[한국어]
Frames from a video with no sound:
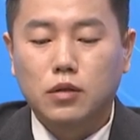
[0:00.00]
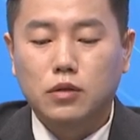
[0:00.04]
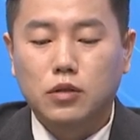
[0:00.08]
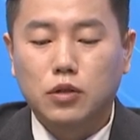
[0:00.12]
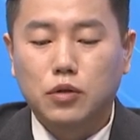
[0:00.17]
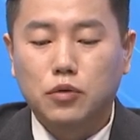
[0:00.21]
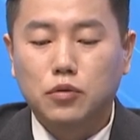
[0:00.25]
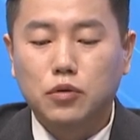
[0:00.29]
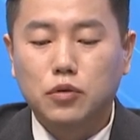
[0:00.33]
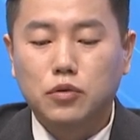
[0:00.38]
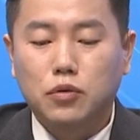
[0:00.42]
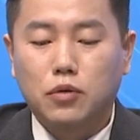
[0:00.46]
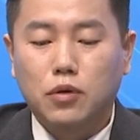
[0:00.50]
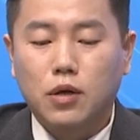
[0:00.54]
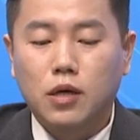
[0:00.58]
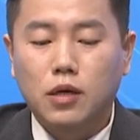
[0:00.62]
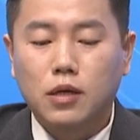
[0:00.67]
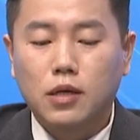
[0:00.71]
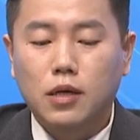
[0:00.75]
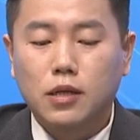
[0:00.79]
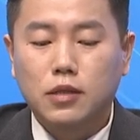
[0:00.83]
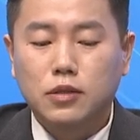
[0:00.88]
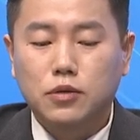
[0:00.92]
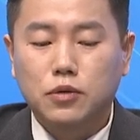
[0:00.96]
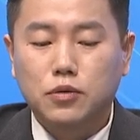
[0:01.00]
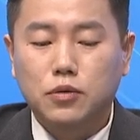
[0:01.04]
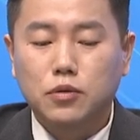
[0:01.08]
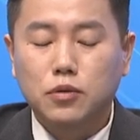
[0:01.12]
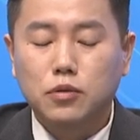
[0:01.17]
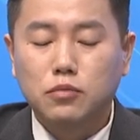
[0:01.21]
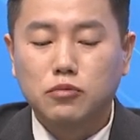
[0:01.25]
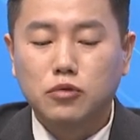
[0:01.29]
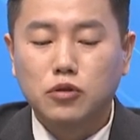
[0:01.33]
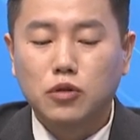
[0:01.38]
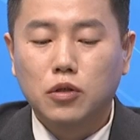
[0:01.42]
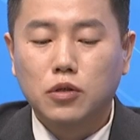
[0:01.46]
그리고 저항에 있어서도
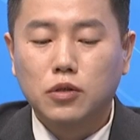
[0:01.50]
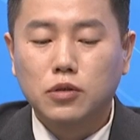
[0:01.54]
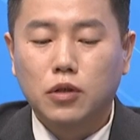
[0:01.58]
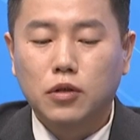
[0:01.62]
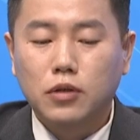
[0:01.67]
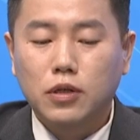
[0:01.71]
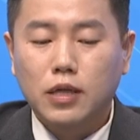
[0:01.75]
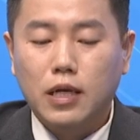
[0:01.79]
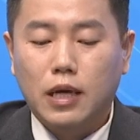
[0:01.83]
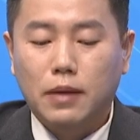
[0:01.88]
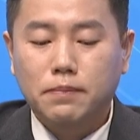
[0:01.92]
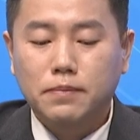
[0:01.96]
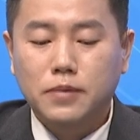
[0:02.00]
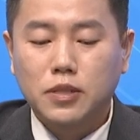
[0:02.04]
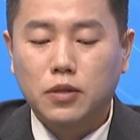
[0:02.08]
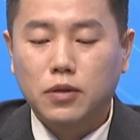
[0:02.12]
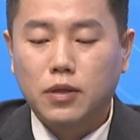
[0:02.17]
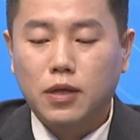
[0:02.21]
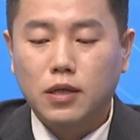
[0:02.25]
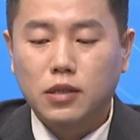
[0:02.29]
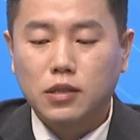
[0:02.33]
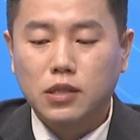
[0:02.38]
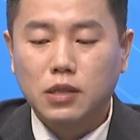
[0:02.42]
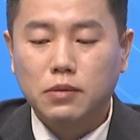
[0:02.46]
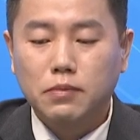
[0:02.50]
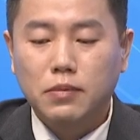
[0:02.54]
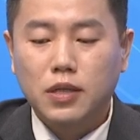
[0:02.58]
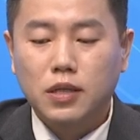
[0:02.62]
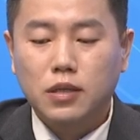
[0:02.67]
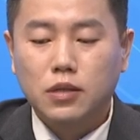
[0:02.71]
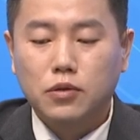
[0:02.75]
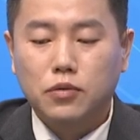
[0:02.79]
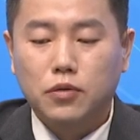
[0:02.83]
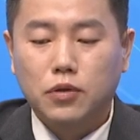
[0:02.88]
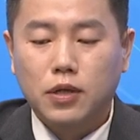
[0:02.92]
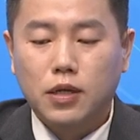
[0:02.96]
물론 여기 앞전에 의미
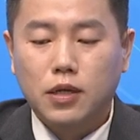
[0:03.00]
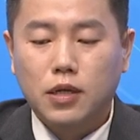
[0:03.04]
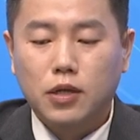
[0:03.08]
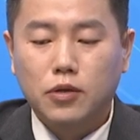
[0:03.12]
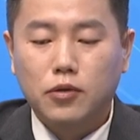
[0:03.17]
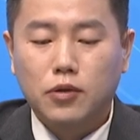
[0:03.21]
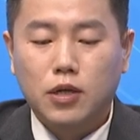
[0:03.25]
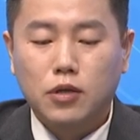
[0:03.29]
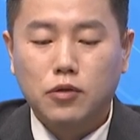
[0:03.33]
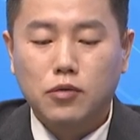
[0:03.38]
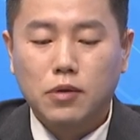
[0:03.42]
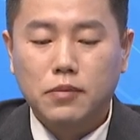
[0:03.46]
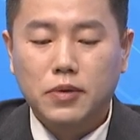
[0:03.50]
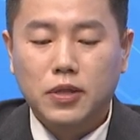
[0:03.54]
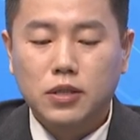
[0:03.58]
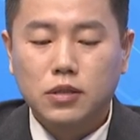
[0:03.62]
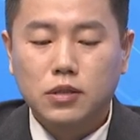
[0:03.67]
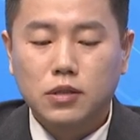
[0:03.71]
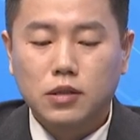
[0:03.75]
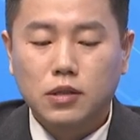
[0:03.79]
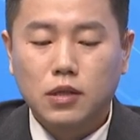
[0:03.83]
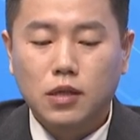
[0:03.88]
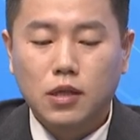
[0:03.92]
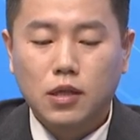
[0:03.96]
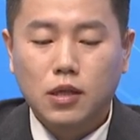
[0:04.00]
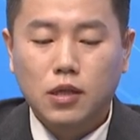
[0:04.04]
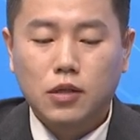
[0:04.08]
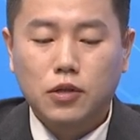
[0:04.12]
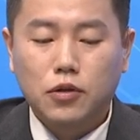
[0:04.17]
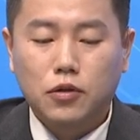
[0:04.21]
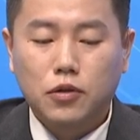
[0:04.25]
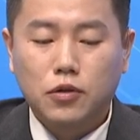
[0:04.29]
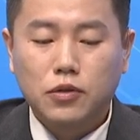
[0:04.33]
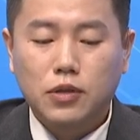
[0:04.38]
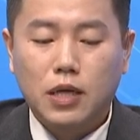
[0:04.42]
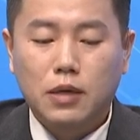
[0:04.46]
있는 거래량이라고 하면은
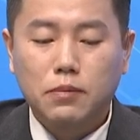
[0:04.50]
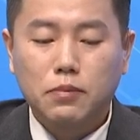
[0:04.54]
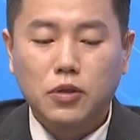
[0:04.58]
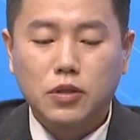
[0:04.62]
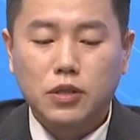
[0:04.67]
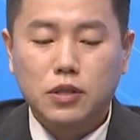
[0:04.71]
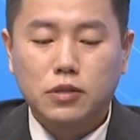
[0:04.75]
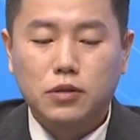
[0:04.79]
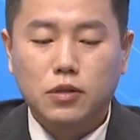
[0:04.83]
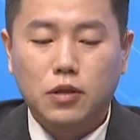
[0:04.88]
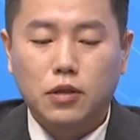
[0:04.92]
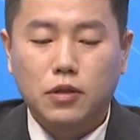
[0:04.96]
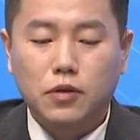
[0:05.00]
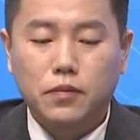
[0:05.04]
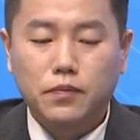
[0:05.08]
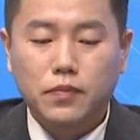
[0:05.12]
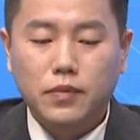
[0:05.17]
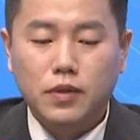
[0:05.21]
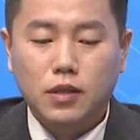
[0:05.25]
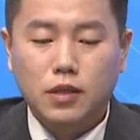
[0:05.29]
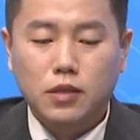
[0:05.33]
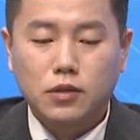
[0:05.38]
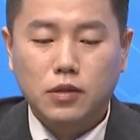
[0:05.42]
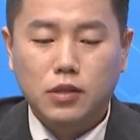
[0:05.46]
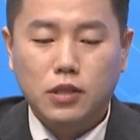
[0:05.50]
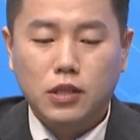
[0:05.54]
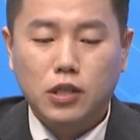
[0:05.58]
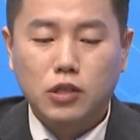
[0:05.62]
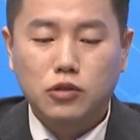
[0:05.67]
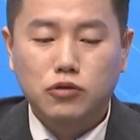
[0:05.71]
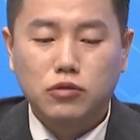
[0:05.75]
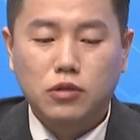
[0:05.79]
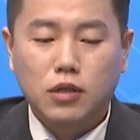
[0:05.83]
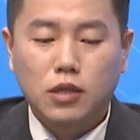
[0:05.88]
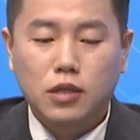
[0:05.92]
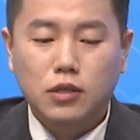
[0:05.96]
이런 데 한 번 있어요. 그래서 이
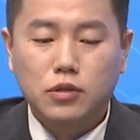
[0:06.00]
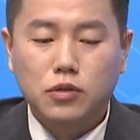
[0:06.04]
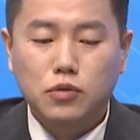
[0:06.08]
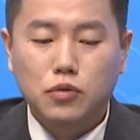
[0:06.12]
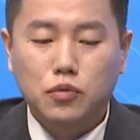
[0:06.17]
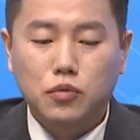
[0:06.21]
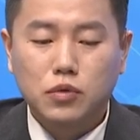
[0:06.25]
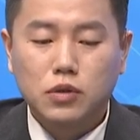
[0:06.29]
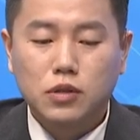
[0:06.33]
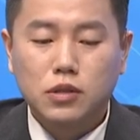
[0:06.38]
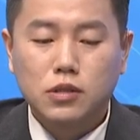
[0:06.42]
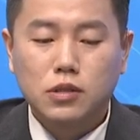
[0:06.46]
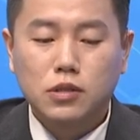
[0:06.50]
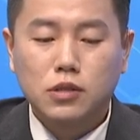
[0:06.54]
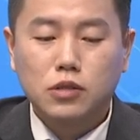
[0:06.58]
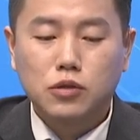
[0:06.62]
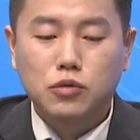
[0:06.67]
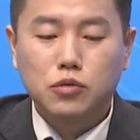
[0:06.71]
구간에서는 오늘